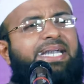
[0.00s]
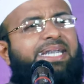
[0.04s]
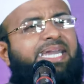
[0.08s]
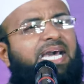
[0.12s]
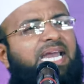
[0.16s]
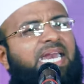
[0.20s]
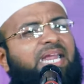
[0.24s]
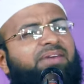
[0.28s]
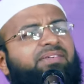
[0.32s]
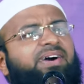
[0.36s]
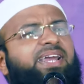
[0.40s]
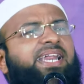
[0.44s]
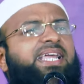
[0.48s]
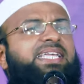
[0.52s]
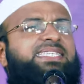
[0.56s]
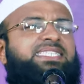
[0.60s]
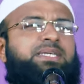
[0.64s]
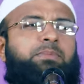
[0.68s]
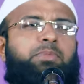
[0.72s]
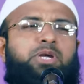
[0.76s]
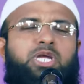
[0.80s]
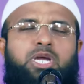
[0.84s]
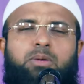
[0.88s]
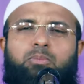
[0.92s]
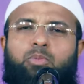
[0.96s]
డెలివరీ
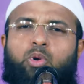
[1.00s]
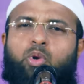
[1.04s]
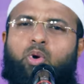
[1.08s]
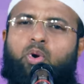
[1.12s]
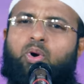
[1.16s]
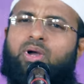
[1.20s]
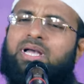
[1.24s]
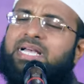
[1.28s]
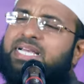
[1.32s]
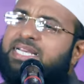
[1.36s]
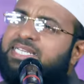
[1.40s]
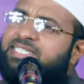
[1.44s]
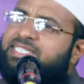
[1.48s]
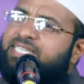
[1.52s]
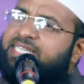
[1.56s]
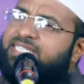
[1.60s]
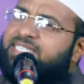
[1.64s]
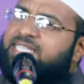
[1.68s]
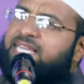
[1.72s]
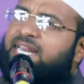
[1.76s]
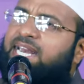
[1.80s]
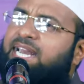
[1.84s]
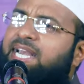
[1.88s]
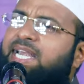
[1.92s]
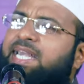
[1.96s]
సమయంలో
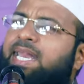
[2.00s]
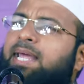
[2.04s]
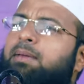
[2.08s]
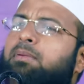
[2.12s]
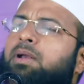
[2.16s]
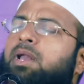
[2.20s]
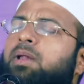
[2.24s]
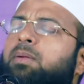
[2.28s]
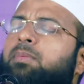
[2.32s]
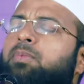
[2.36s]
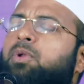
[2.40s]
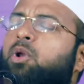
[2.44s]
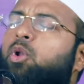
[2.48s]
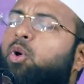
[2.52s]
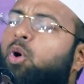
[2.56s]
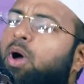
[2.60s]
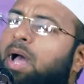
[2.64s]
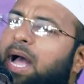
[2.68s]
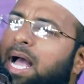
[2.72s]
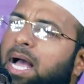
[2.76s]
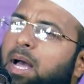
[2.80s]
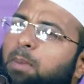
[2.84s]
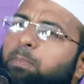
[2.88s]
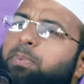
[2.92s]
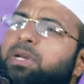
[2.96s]
సిజరిన్ టైంలో
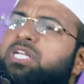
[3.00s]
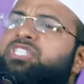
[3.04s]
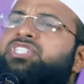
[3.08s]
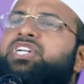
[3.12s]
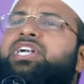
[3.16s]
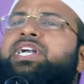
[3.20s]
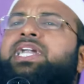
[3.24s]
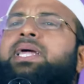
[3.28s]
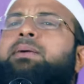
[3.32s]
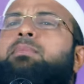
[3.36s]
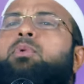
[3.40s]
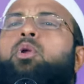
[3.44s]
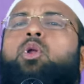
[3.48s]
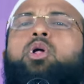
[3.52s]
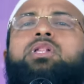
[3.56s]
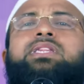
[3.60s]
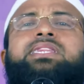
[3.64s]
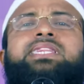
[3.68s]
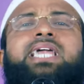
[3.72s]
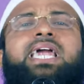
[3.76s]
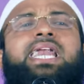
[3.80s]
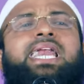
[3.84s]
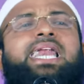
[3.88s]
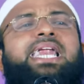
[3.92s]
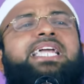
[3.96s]
ఆపరేషన్ టైంలో
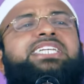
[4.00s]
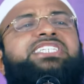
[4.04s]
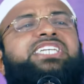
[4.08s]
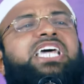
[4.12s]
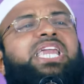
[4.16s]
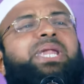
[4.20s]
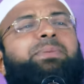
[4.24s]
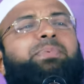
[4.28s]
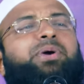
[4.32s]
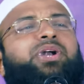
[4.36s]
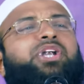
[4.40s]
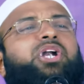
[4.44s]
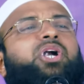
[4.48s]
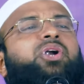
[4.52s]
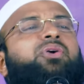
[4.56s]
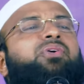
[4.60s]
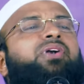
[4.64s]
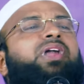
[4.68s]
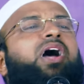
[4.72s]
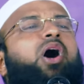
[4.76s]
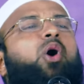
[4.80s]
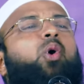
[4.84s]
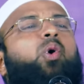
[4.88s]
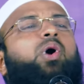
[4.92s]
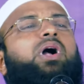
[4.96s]
తల్లి
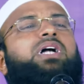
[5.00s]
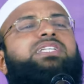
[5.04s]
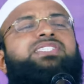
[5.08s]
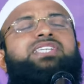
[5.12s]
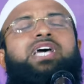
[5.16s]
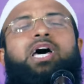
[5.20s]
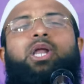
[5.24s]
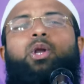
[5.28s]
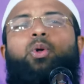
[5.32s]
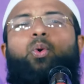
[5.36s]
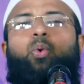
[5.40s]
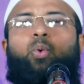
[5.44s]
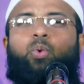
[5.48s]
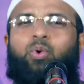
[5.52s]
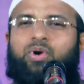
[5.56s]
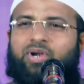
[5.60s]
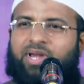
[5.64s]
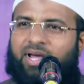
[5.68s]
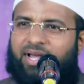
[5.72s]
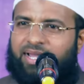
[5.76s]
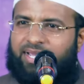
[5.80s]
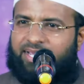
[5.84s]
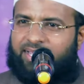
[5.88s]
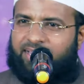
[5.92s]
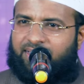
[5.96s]
చనిపోయేటటువంటి అవకాశాలు
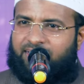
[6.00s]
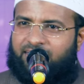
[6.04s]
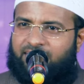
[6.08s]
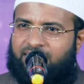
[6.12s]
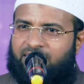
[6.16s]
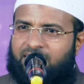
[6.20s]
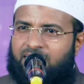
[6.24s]
ఉంటాయి